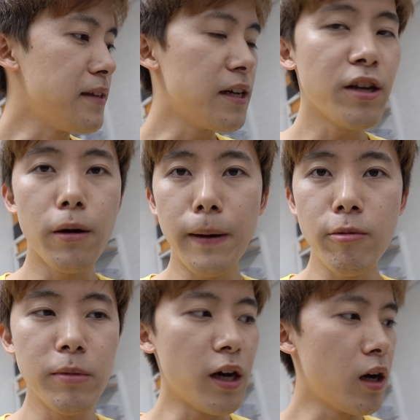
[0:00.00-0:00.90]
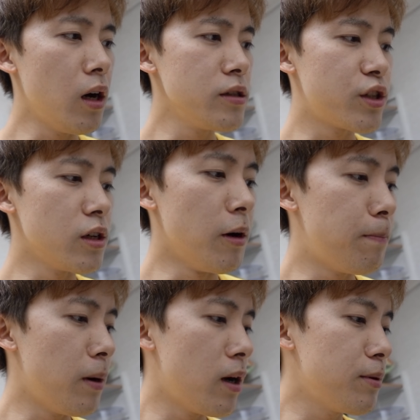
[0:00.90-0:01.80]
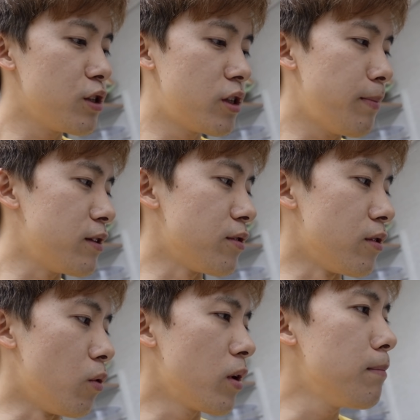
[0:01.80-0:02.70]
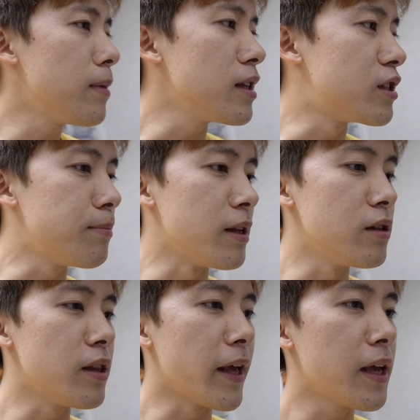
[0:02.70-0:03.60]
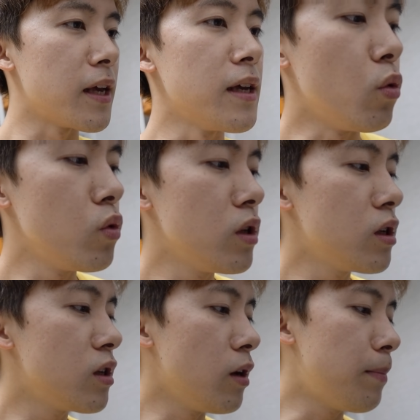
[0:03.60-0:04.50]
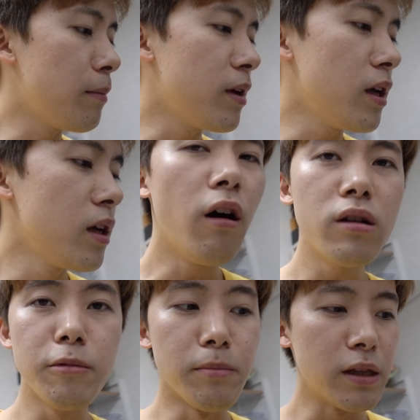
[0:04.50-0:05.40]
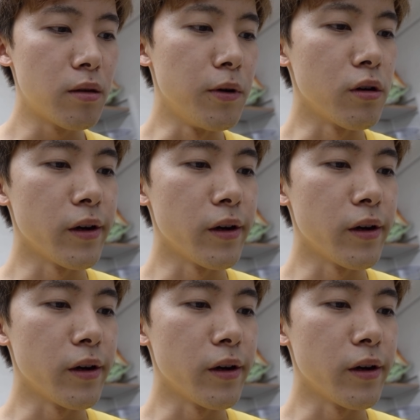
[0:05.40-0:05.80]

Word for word: 안녕하세요, 허팝입니다. 지금 허팝이 집에 있어요. 오랜만에 집에 있는데 오늘은 허팝이 얼음을 만들어 먹을